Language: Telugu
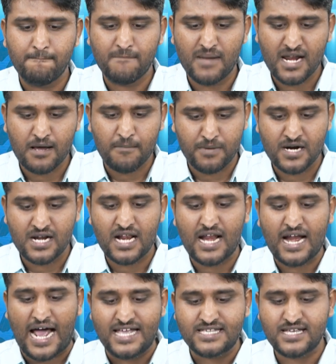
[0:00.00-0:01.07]
మనకి
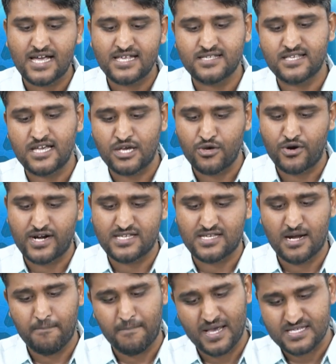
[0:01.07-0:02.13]
పర్టికులర్గా ఐసీఐసీ సెక్యూరిటీస్
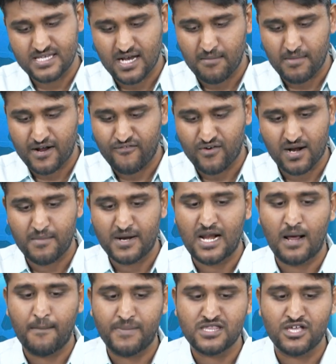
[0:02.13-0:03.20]
అంటే బేసిక్గా మనకు
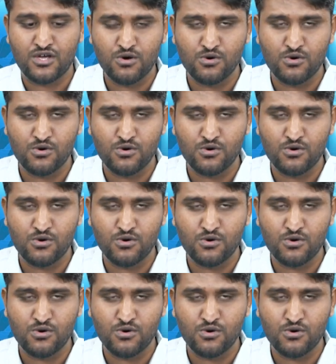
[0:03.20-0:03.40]
ఫండమెంటల్గా పెద్ద